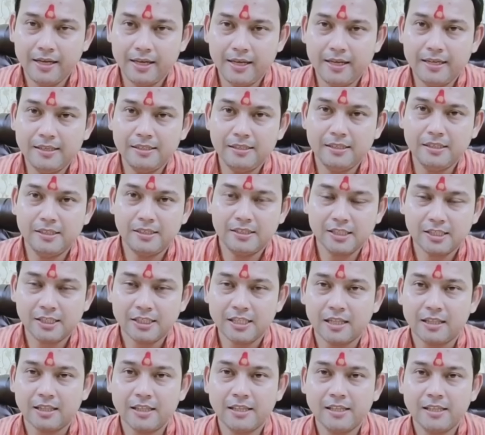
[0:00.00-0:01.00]
এই জিনিসটার
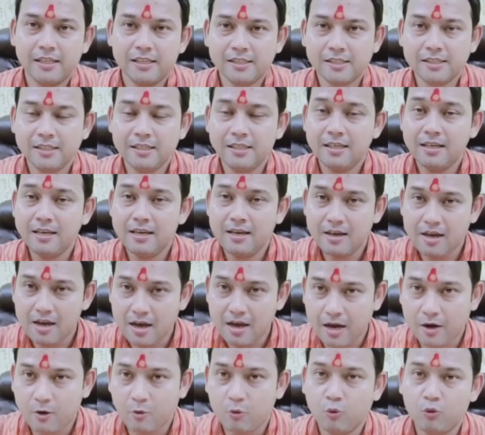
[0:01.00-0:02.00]
সাথে যাচ্ছে
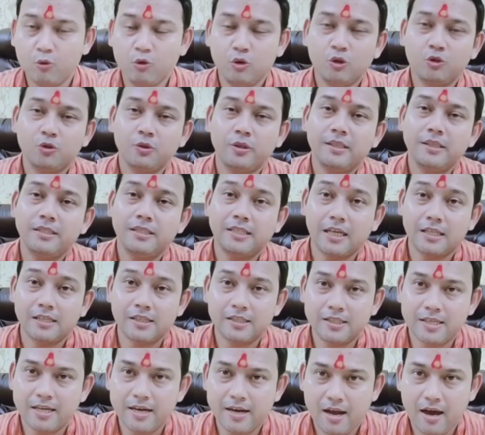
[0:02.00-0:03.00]
আর অন্যজনের
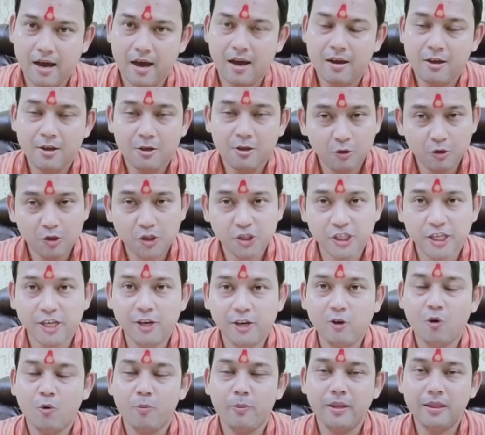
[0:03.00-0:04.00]
যাচ্ছে না তো
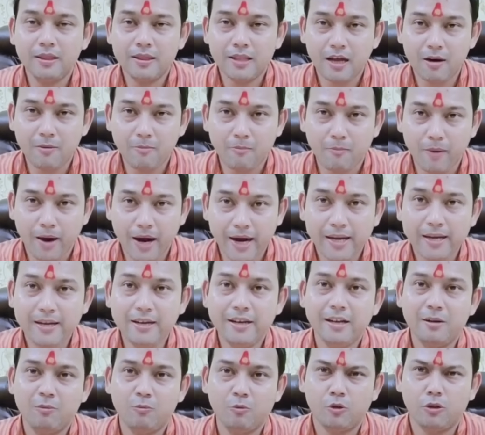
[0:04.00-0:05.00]
সেরকমই তার
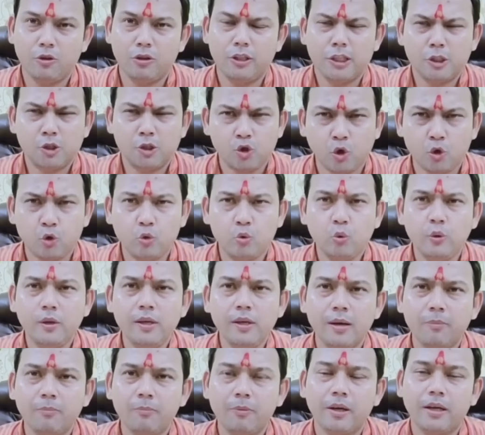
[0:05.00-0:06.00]
মাইন্ডের মধ্যে যতই
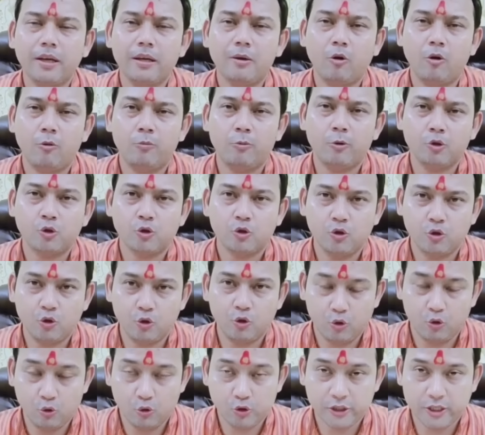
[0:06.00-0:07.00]
আপনাকে অপছন্দ
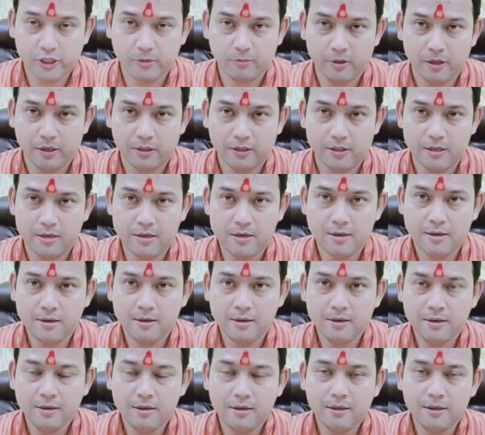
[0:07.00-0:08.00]
করুক সেই ব্যক্তি
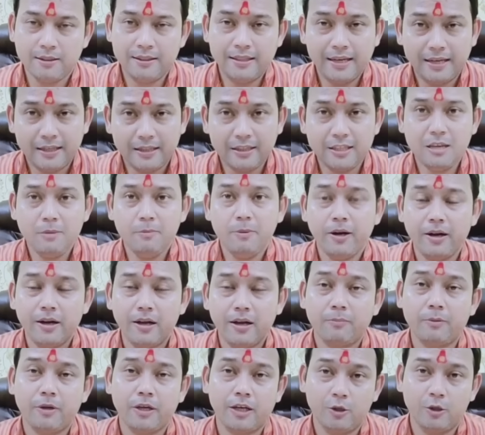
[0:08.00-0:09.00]
দেখতেই পারেন
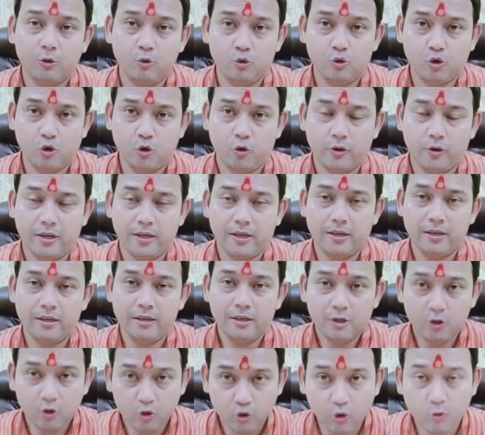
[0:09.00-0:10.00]
আপনাকে দু চক্ষে
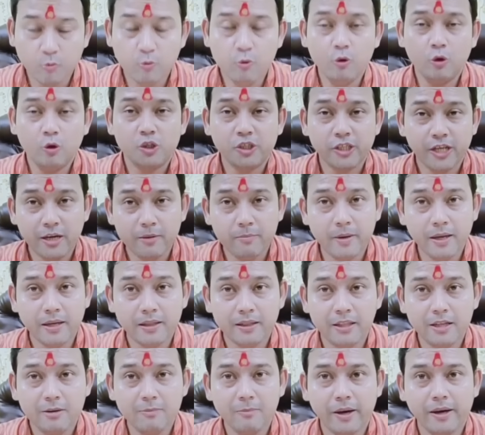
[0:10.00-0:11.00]
তবুও সেই
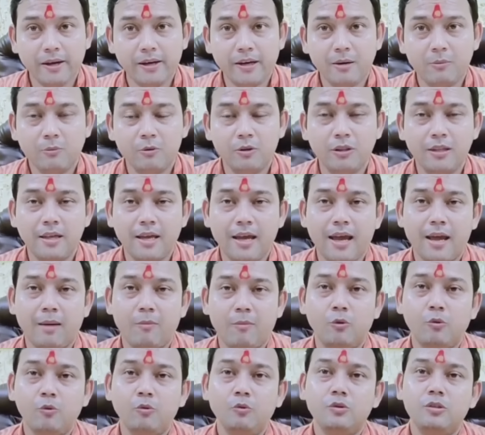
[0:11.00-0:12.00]
ব্যক্তির মাইন্ডের মধ্যে
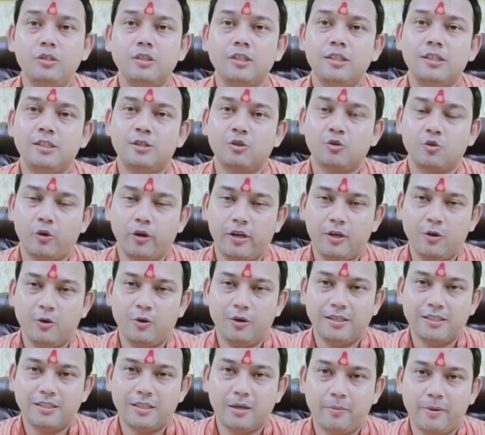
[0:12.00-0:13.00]
এমন জিনিস তৈরি
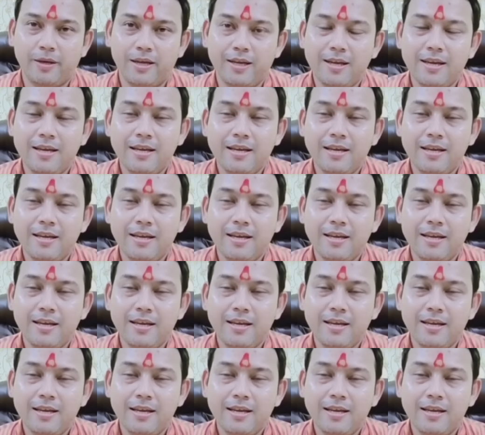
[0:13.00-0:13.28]
হয়ে যাবে